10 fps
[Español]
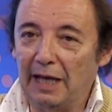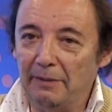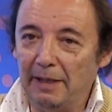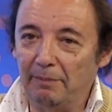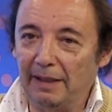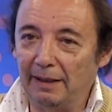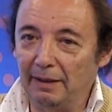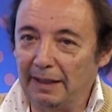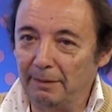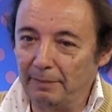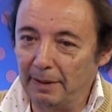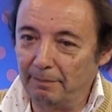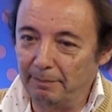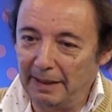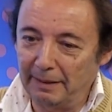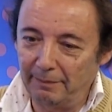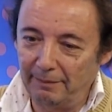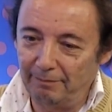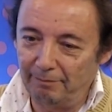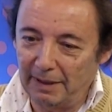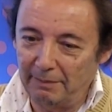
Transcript: que había que mm,